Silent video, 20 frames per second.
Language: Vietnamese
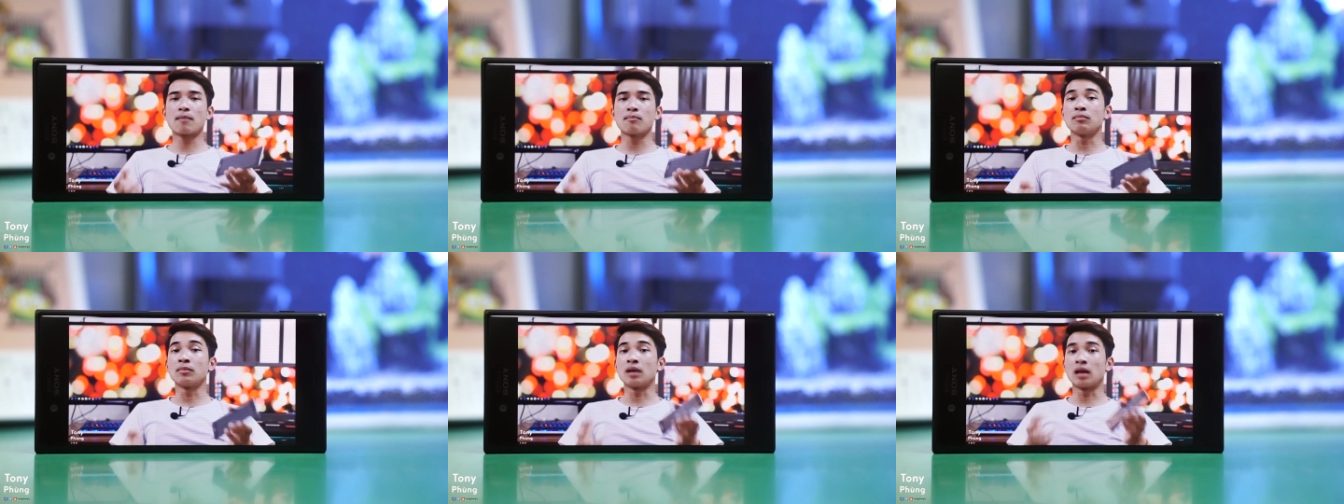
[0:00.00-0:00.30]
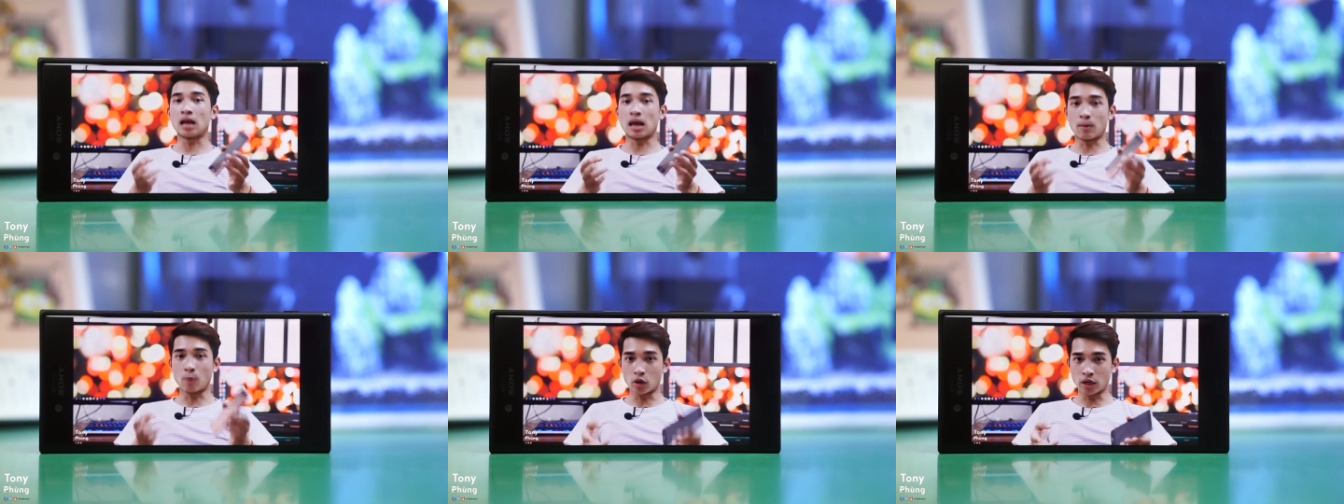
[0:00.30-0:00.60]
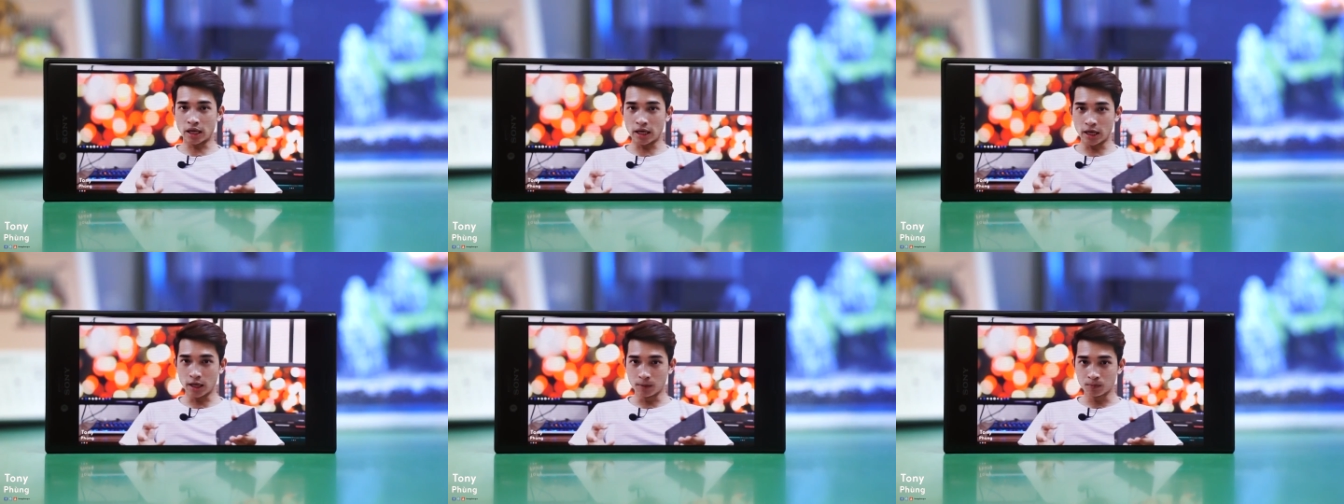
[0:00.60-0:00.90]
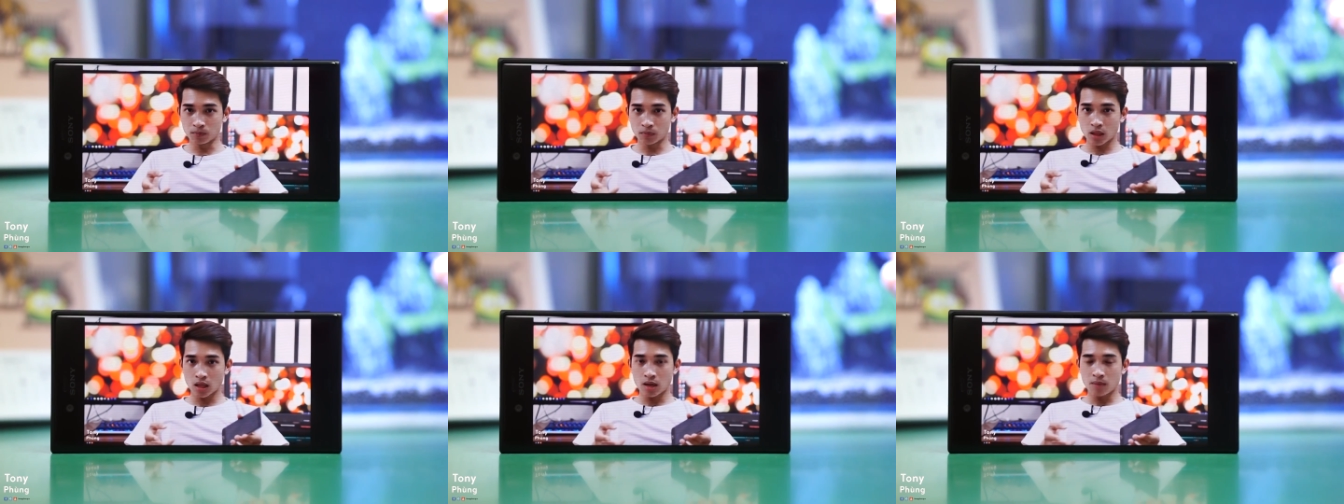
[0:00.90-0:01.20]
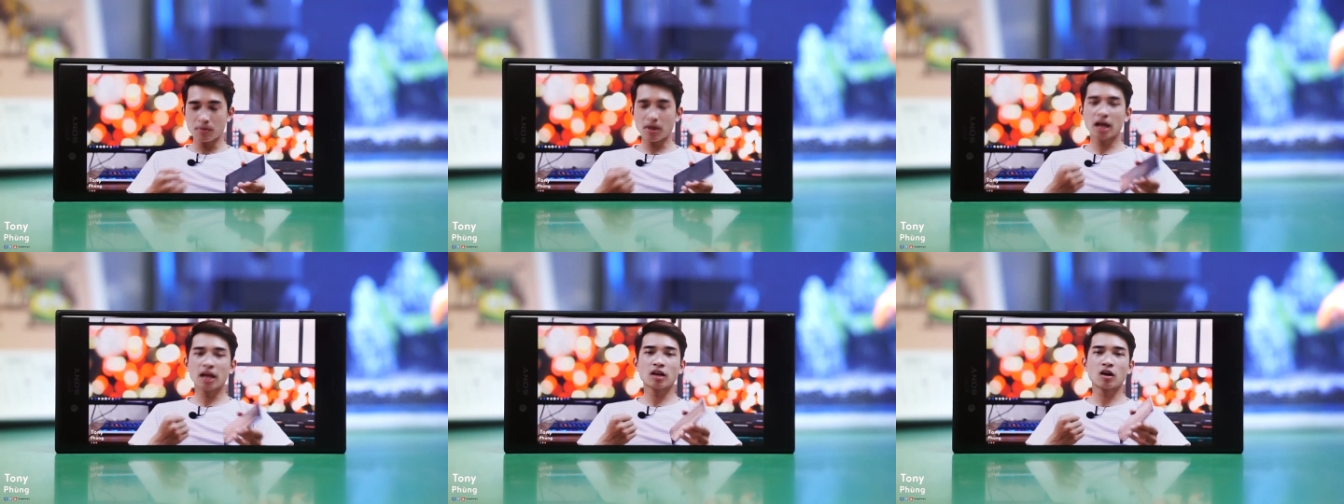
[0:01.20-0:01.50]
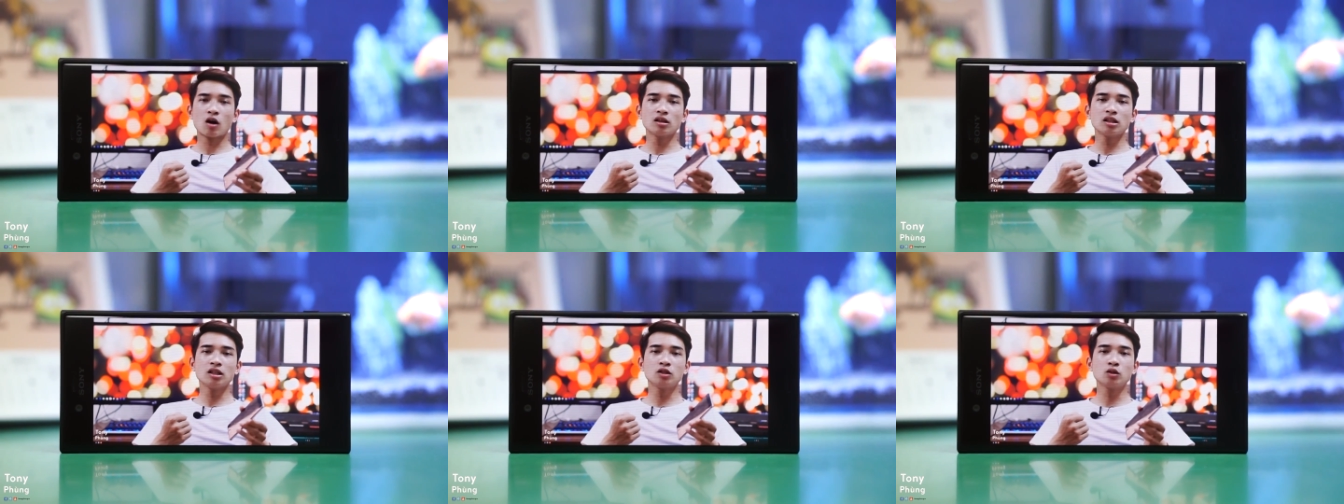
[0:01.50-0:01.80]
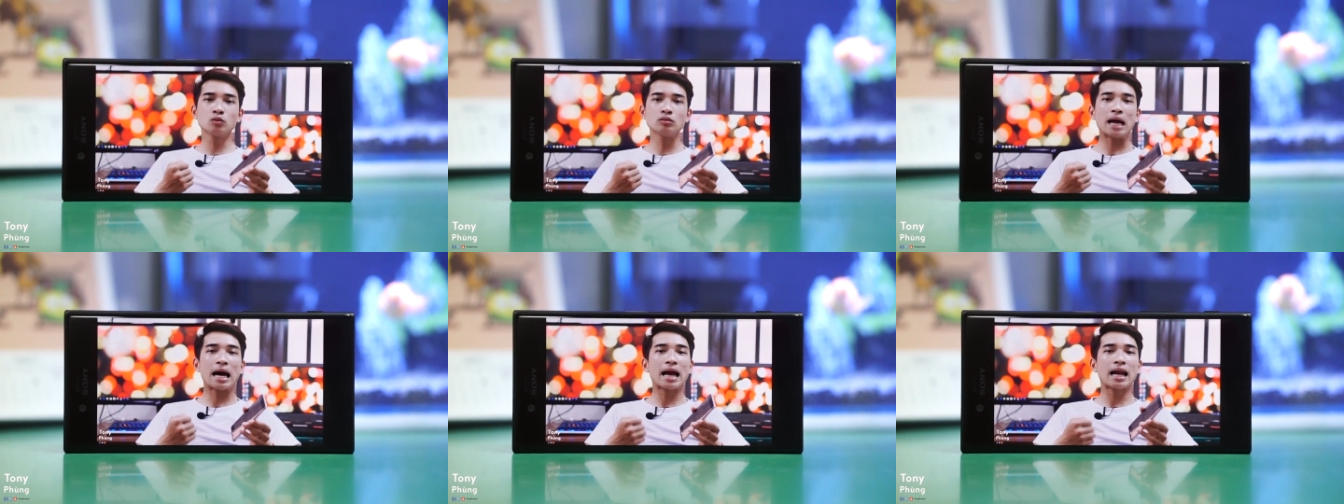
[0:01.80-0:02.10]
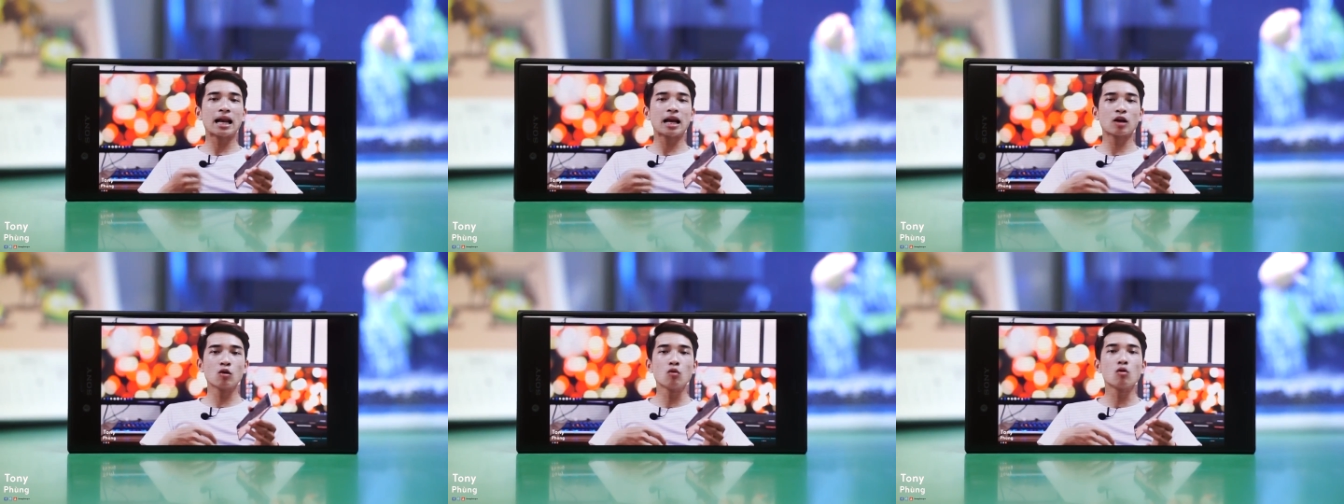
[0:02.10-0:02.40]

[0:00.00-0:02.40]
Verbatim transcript: chi tiết thì khi nào mình mượn được máy thêm một thời gian nữa,